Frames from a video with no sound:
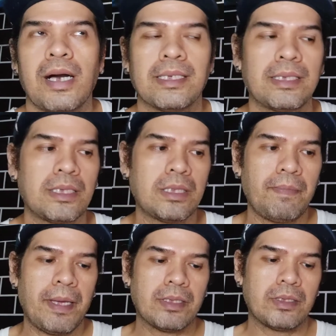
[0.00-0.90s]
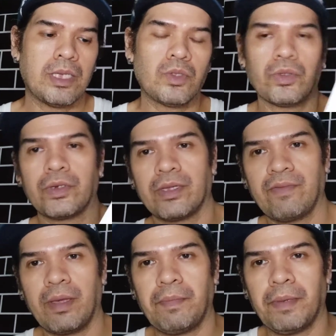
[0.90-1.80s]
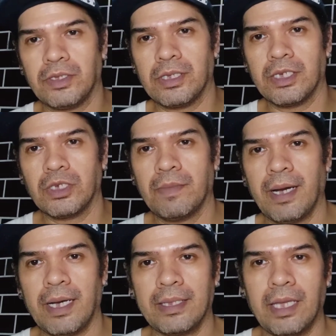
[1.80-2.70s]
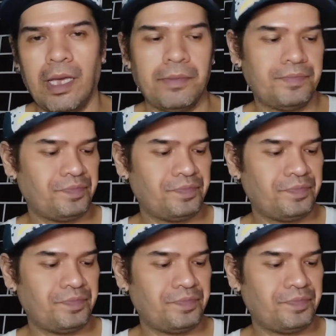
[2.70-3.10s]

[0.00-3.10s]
Uh, ah, 60 pesos. Ito 35 pesos lang siya makating.